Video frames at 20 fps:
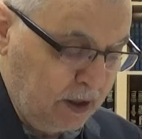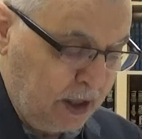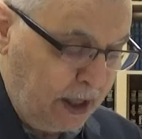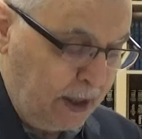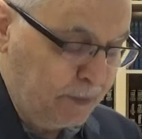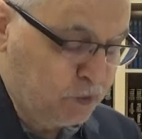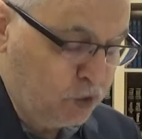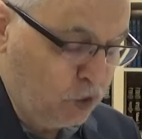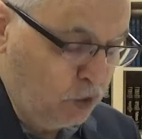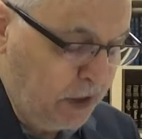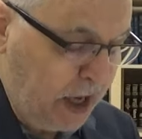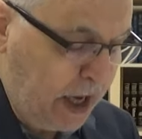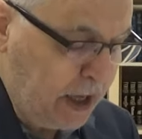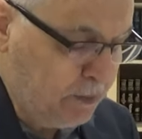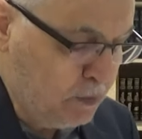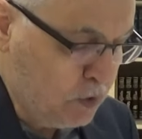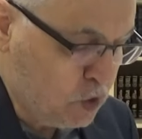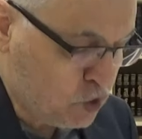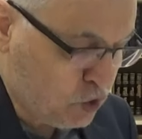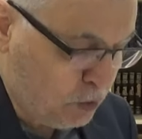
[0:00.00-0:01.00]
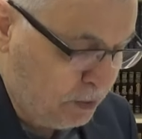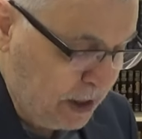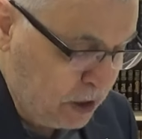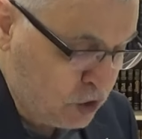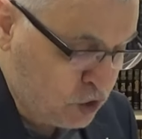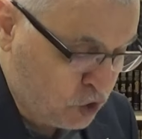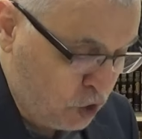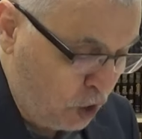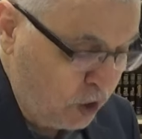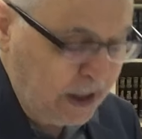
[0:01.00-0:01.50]
Abdullah ibn Zübeyr
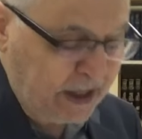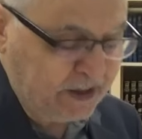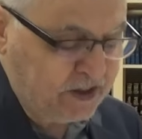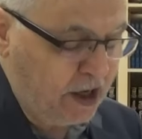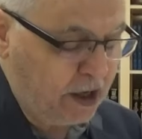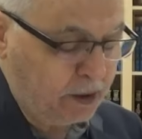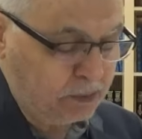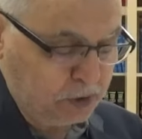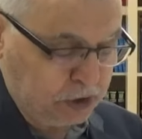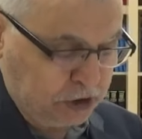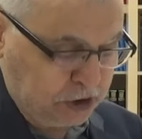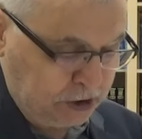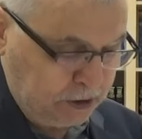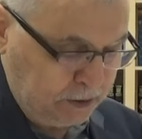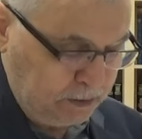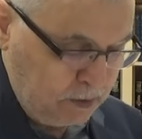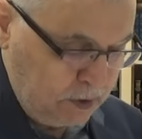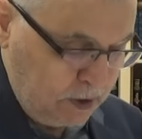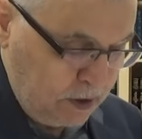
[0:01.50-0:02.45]
şöyle dermiş.